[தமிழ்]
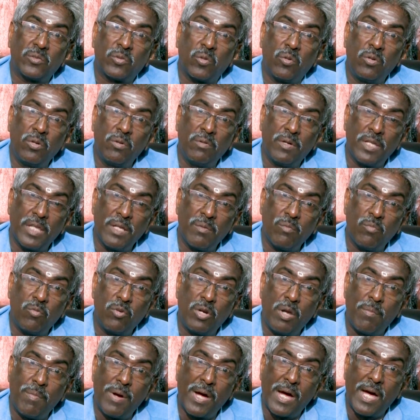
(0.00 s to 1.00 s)
சொல்லுவதன்
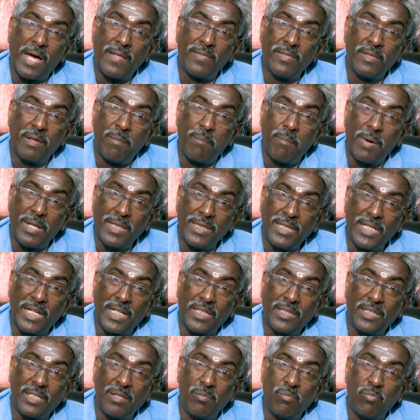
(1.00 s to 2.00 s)
மூலமாக அந்த
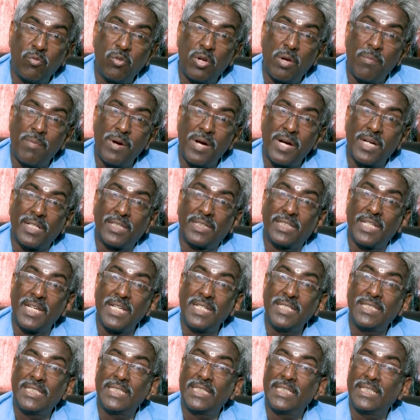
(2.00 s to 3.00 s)
மந்திரத்தின்
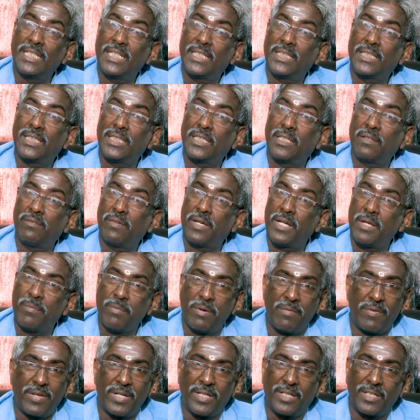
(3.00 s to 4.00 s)
மூலமாகத்தான் சிங்கத்துக்கு
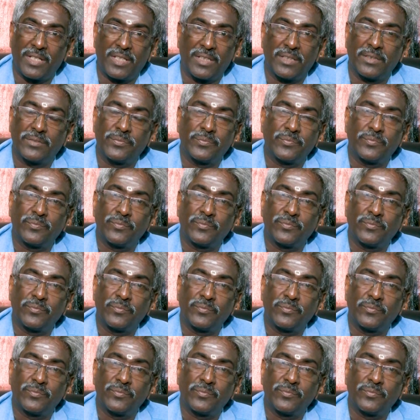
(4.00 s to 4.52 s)
வலிமை வருகிறது